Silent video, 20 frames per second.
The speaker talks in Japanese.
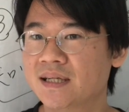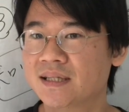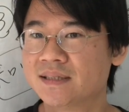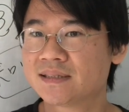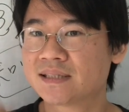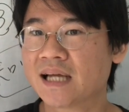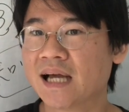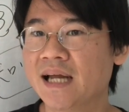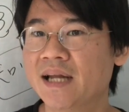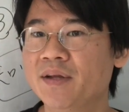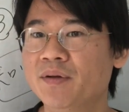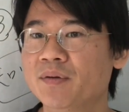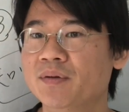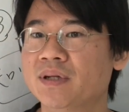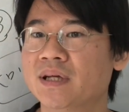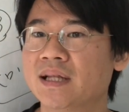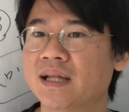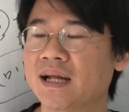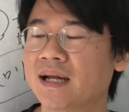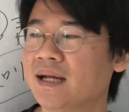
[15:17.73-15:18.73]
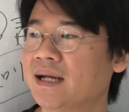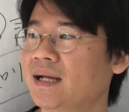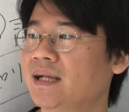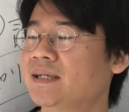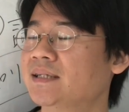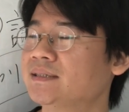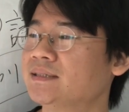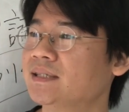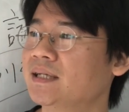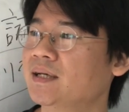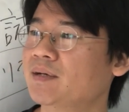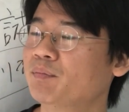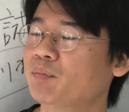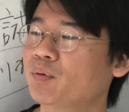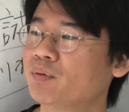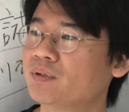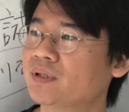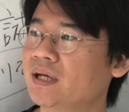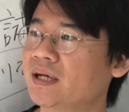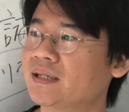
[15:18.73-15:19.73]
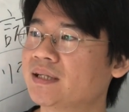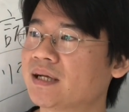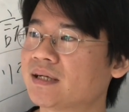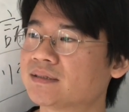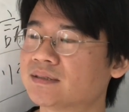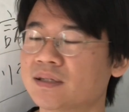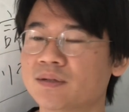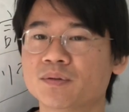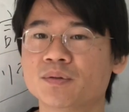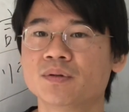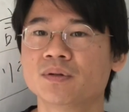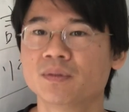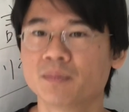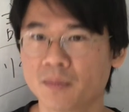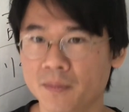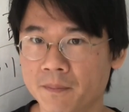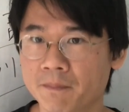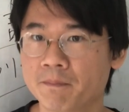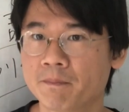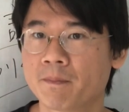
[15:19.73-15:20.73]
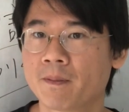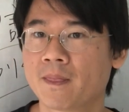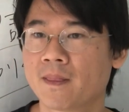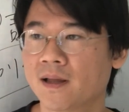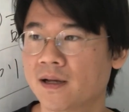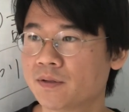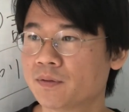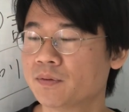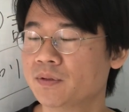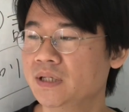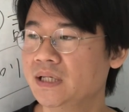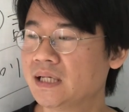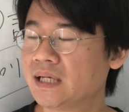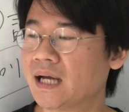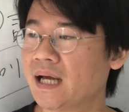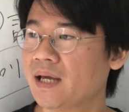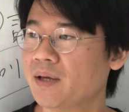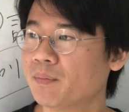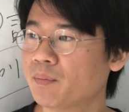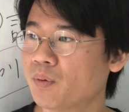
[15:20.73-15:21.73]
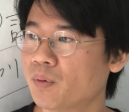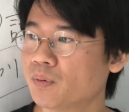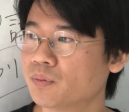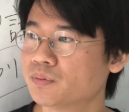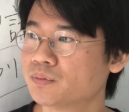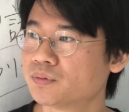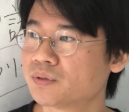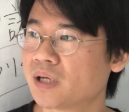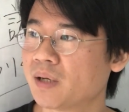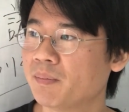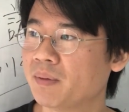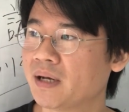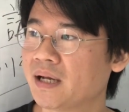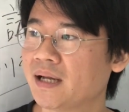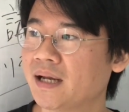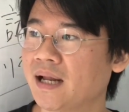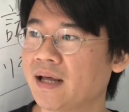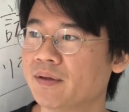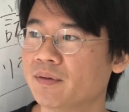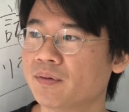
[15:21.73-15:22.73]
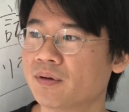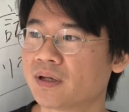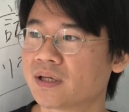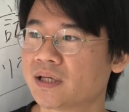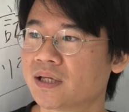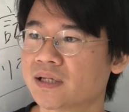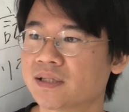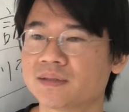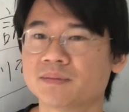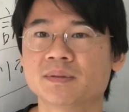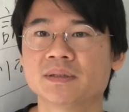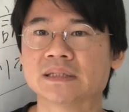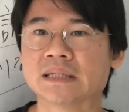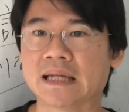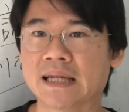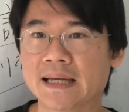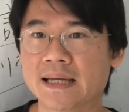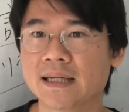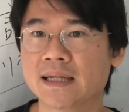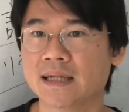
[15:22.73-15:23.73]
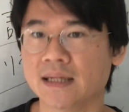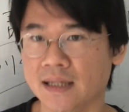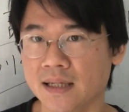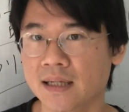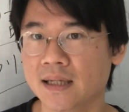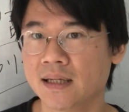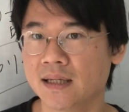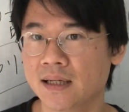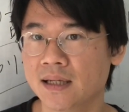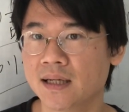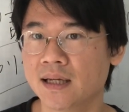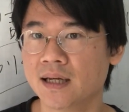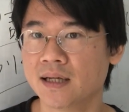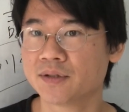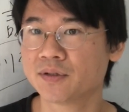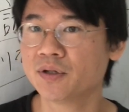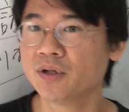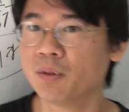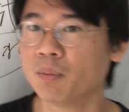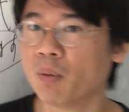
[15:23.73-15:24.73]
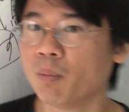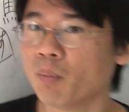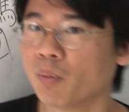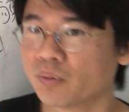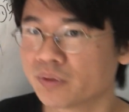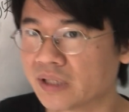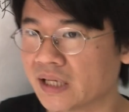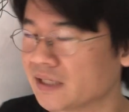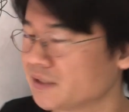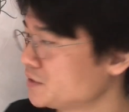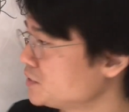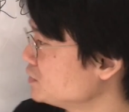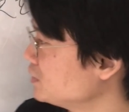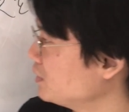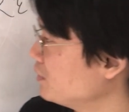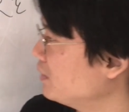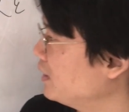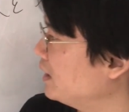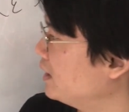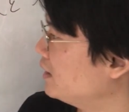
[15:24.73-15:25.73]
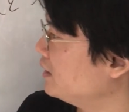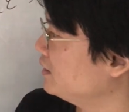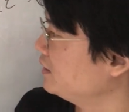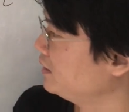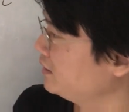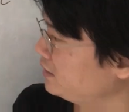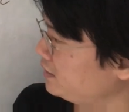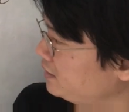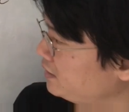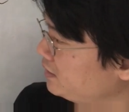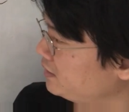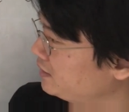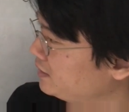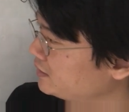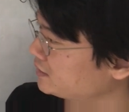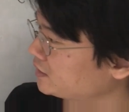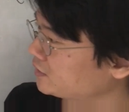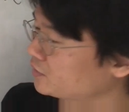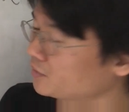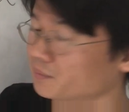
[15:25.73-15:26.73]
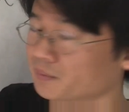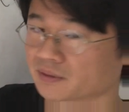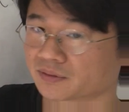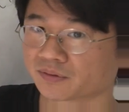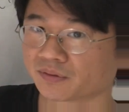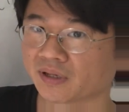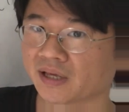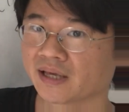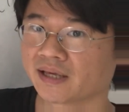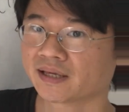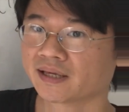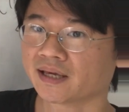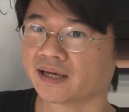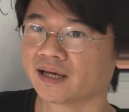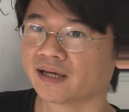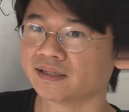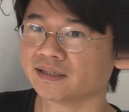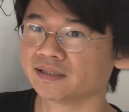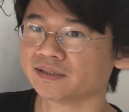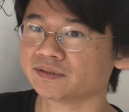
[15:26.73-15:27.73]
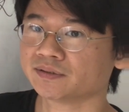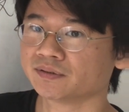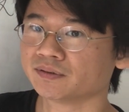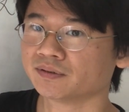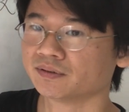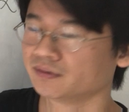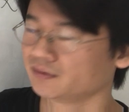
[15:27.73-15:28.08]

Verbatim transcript: 使えるようにはならないですね。問題たくさん解いても。あと理解も深まらないような気がしましたね。えー、というのも問題集では、例えばその変形があるんですよ。